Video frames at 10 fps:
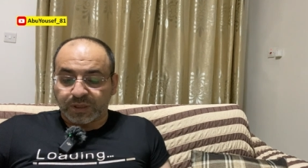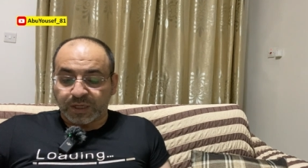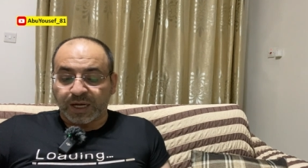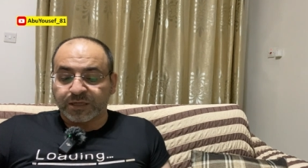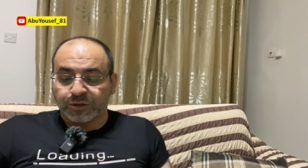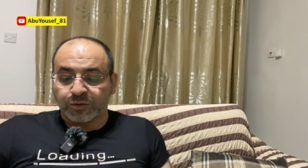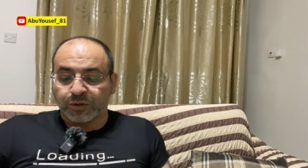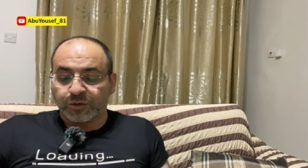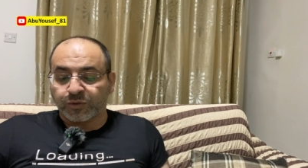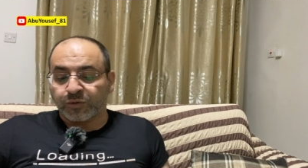العكسه
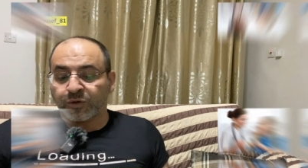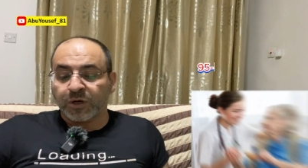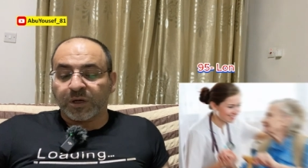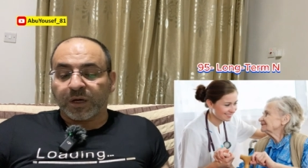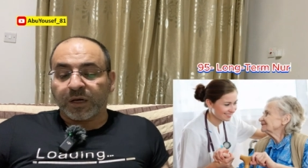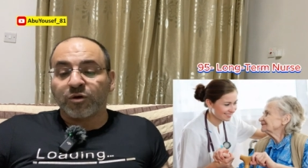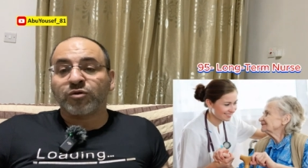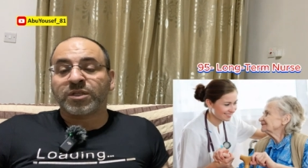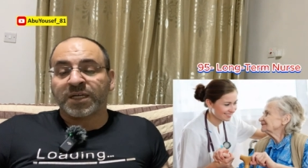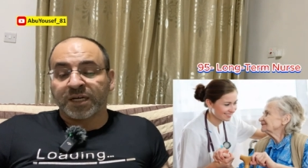اللي هو
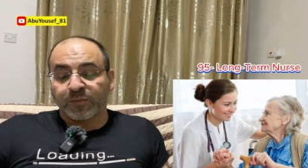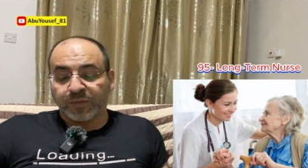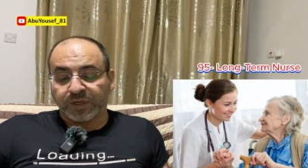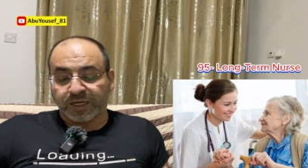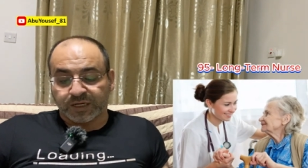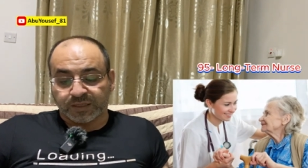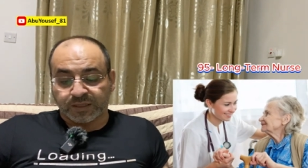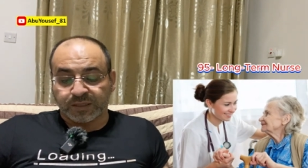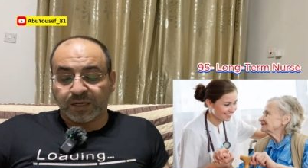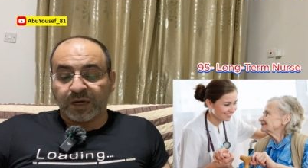اللونج تيرم
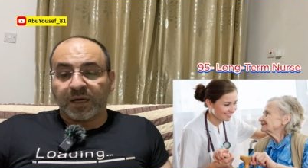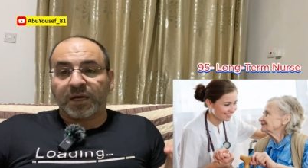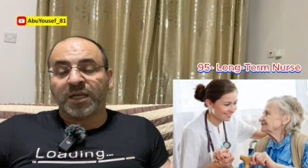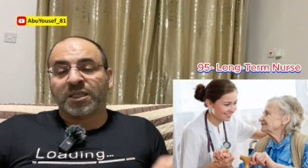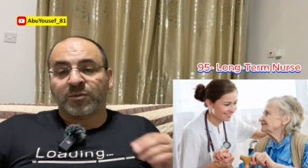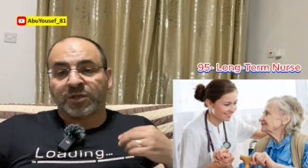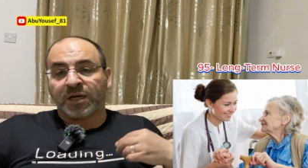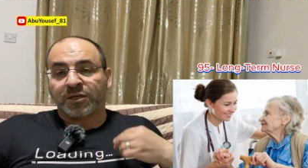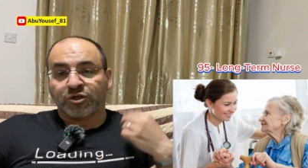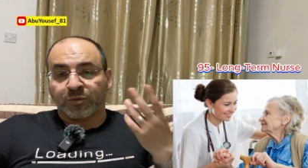نيرسز انت
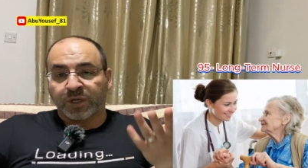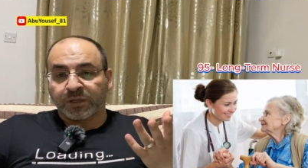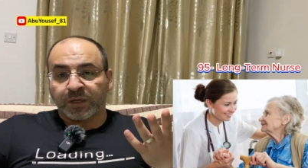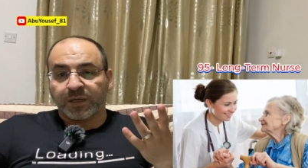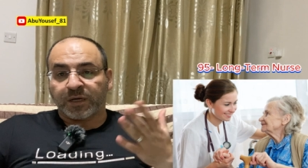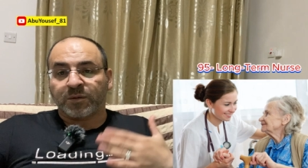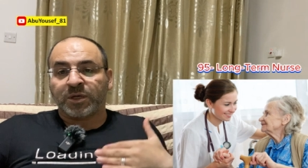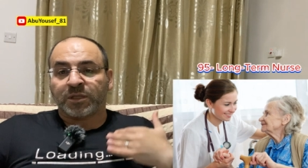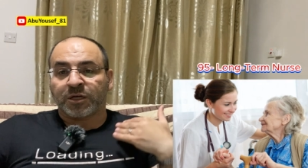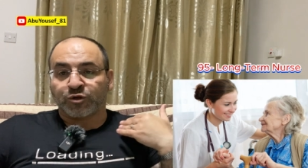بتعالج المرضى اللي
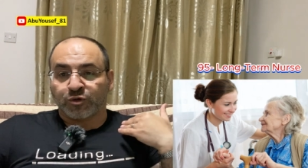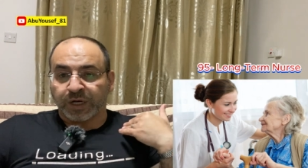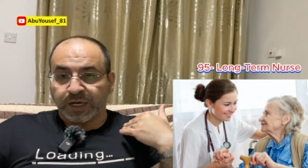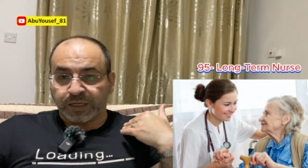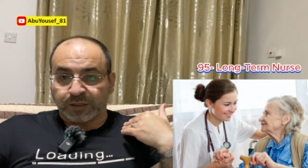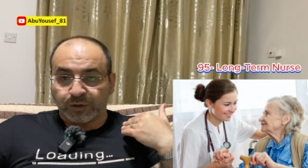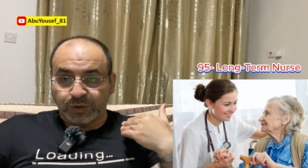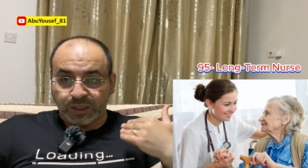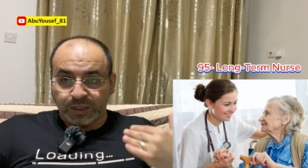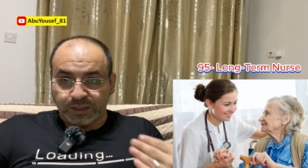بيحتاجوا رعاية
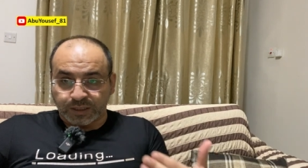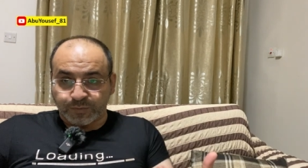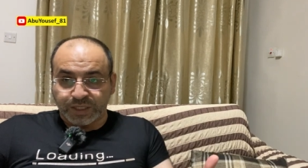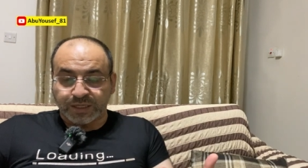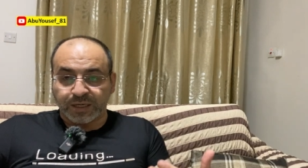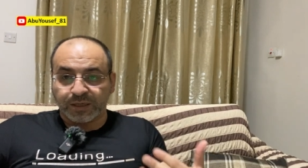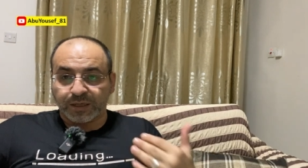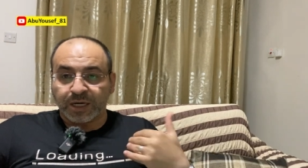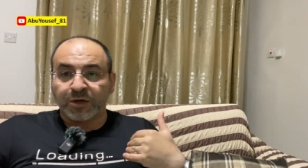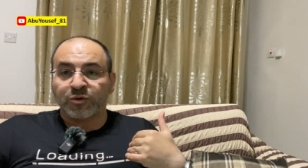طويلة المدى
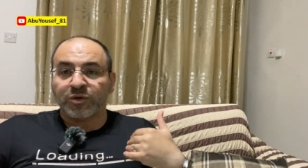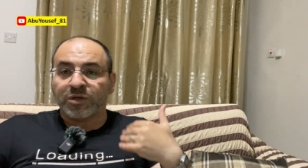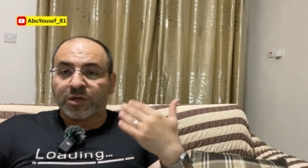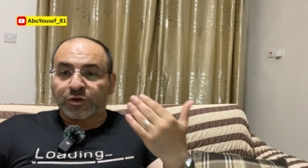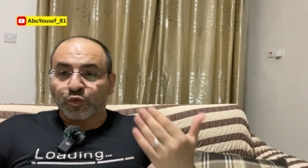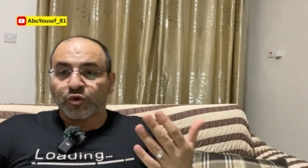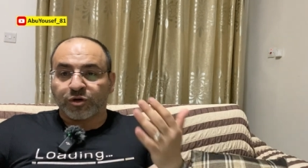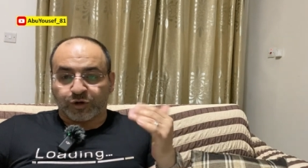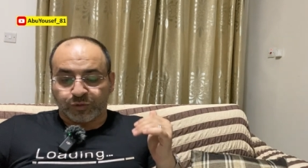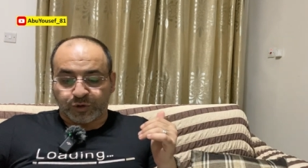أو طول
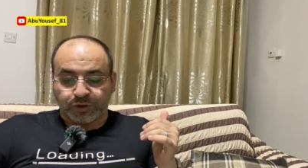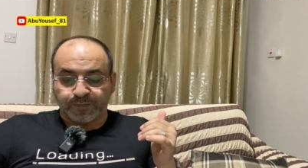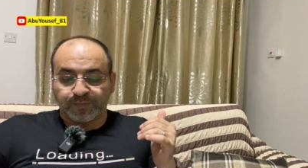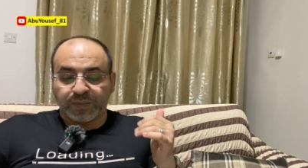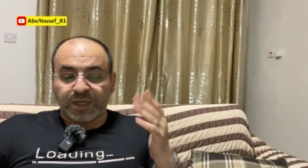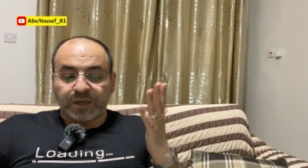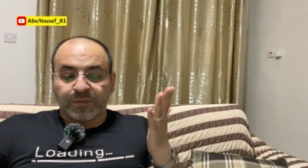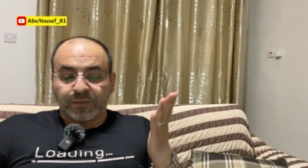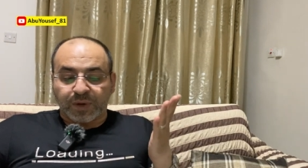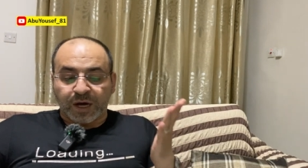العمر
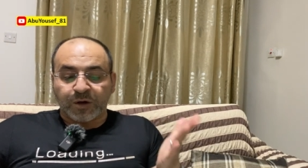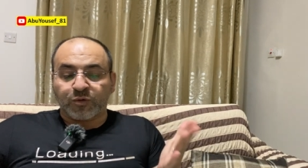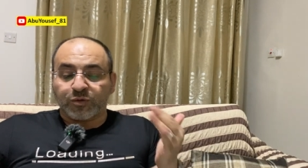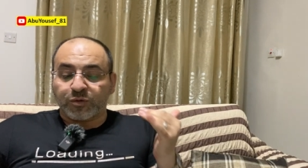أو